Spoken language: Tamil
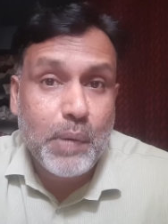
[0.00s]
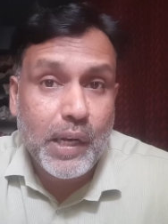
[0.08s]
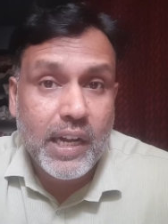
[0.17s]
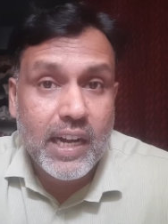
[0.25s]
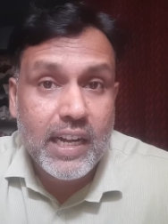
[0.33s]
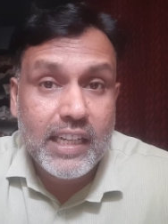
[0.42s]

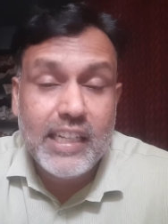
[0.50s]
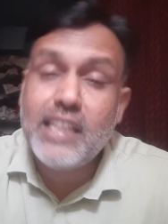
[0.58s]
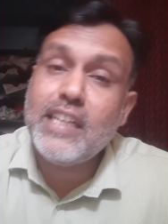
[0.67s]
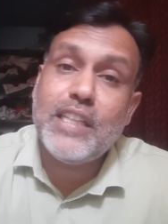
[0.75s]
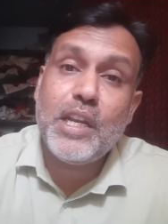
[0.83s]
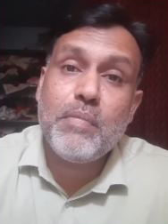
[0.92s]
பண்ணியிருக்காங்க
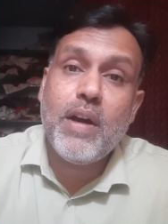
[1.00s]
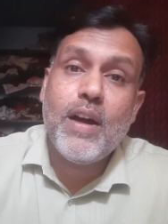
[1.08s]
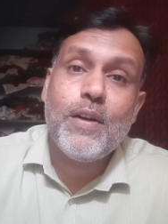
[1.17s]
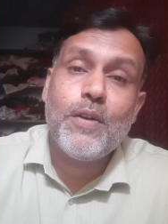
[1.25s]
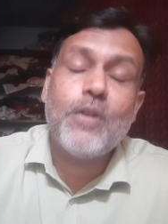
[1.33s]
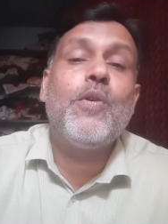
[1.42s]
எதுக்கு தெரியுமா
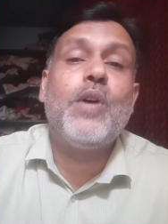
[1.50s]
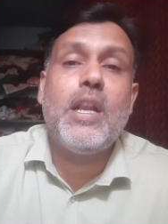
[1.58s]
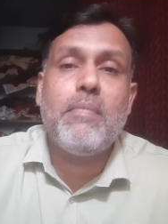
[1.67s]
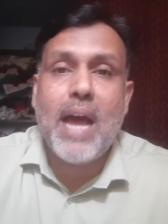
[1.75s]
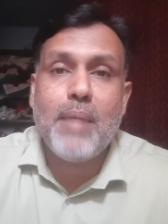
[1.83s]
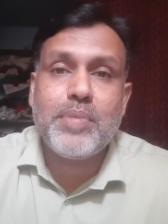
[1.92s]

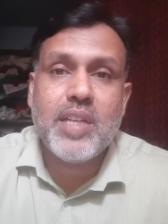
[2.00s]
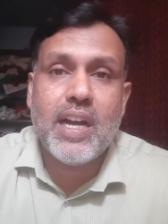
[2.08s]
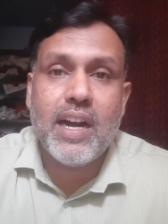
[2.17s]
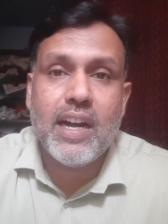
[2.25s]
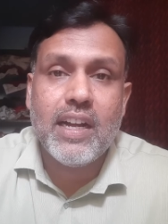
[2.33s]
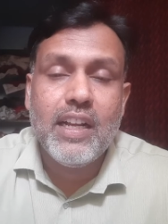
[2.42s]
கூகுள்
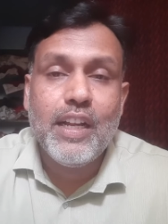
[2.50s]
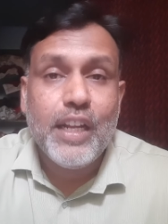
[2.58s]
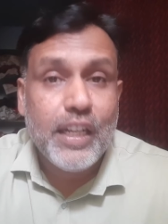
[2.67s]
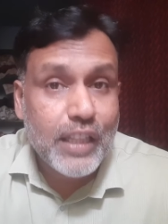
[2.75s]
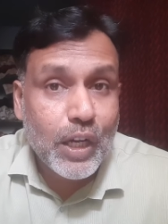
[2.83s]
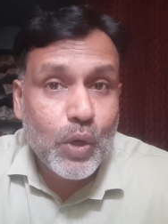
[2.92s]
மேப்ஸுக்காக
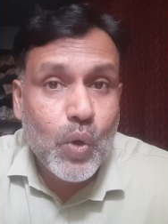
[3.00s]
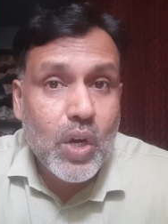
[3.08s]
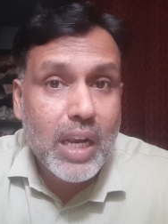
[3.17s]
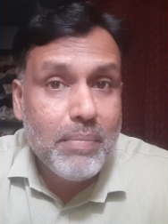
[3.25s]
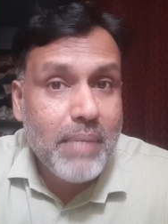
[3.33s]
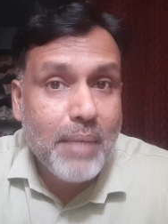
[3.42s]
இந்த
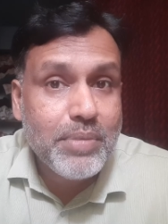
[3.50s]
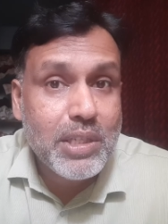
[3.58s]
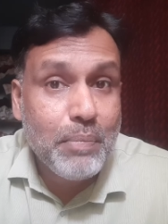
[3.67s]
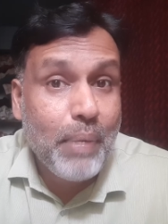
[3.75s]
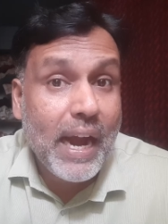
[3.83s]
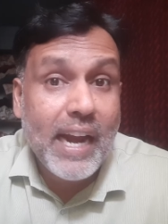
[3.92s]
கூகுள் மேப்ஸ்
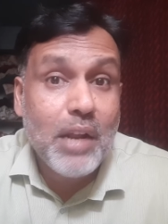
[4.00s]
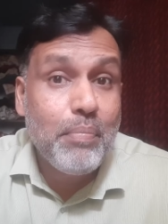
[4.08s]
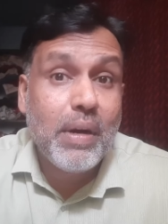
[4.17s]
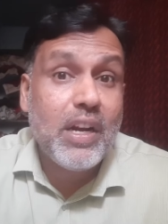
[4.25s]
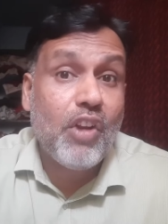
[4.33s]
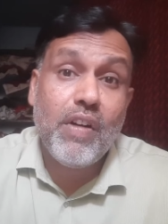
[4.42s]
பயணம்
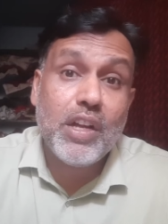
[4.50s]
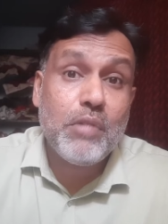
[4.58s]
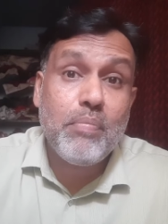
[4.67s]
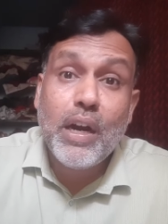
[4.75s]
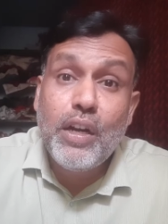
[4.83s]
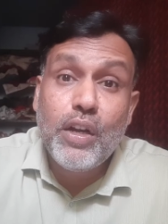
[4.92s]
பண்ணுறவங்களுக்கு
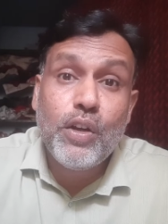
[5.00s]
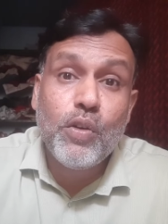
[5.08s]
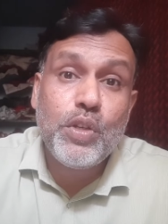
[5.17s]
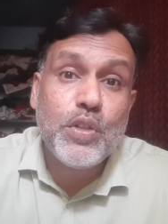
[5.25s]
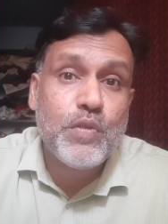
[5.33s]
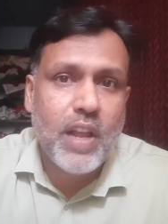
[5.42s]

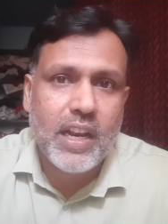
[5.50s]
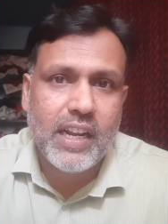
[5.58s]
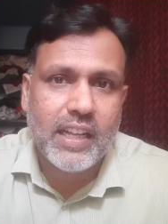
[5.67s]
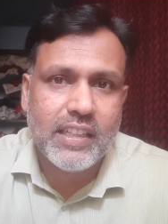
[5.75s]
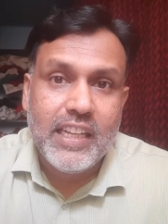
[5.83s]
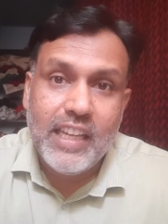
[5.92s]
மட்டும் யூஸ்ஃபுல்லாக
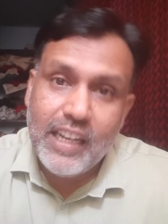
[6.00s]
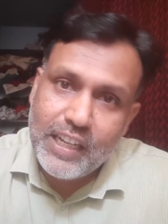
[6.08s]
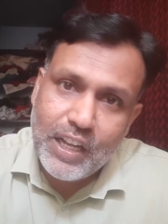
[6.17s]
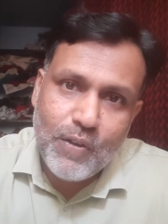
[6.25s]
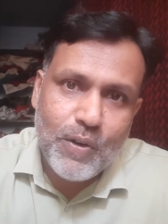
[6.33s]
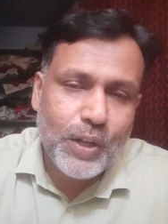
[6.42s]
இருக்காது
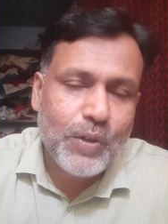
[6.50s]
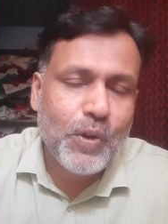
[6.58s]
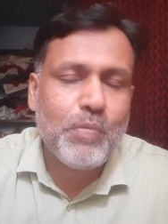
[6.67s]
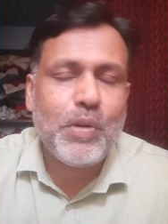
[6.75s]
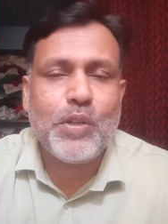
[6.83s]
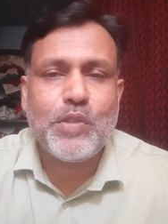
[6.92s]
இருக்கிறவங்களுக்கும்
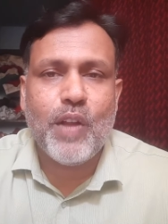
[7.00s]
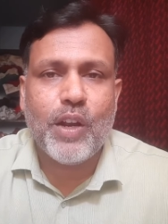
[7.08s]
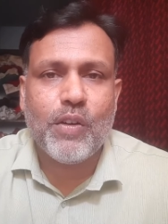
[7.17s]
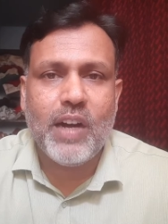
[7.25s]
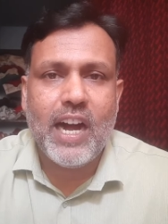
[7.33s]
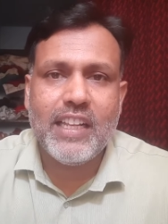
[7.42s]
ரொம்ப யூஸ்ஃபுல்லாக
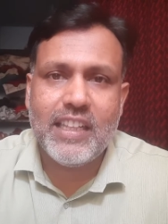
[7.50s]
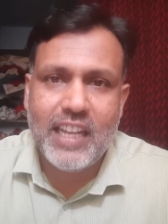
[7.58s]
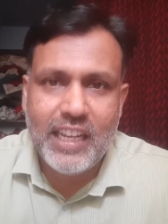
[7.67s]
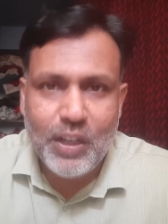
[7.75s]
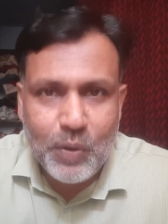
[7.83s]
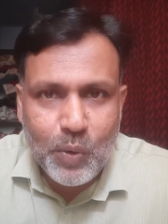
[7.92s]
இருக்கும்
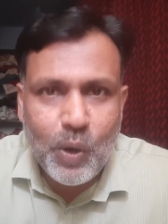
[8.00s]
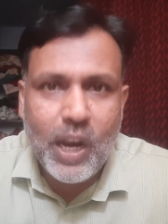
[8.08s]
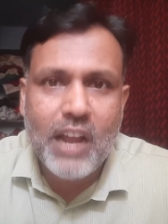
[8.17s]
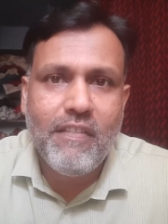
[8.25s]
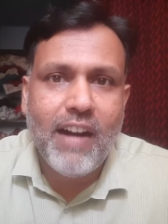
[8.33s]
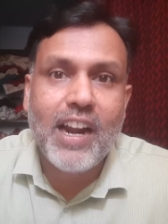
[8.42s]
அந்தந்த
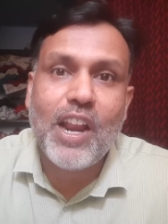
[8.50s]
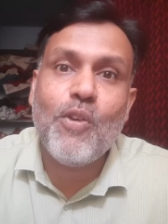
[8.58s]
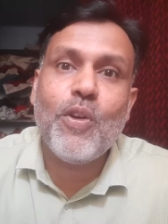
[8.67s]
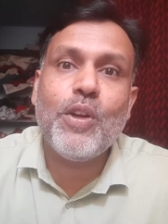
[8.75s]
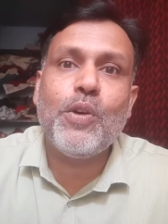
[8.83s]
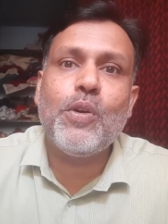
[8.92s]
ஊரில்
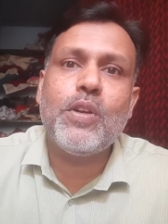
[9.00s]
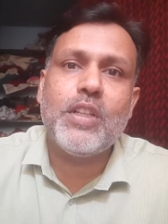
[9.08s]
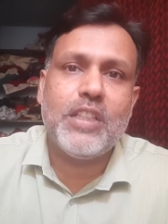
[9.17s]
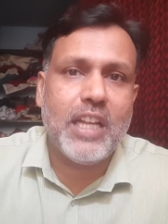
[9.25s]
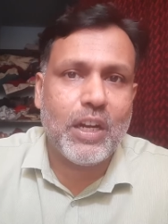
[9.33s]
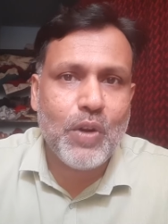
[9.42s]
வாழ்கிறவங்களுக்கும்
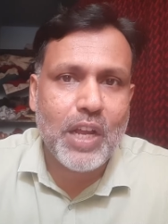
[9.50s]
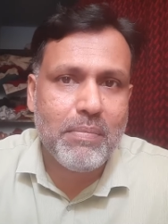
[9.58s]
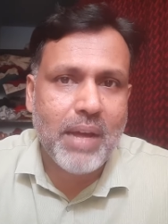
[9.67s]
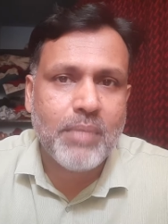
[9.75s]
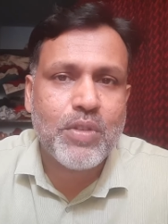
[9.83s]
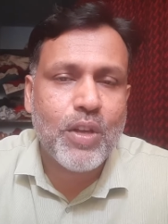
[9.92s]
இந்த கூகுள்
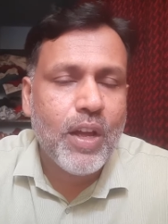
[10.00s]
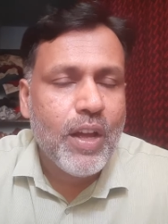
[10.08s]
மேப்ஸ்